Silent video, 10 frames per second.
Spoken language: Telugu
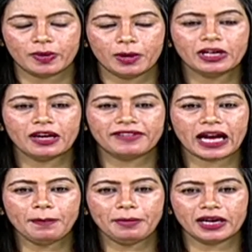ప్రముఖ
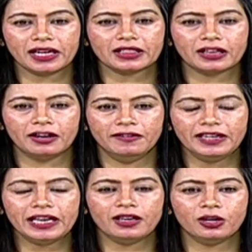వ్యాపారేత్త
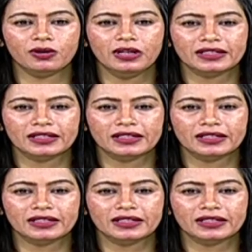విళ్లల్లో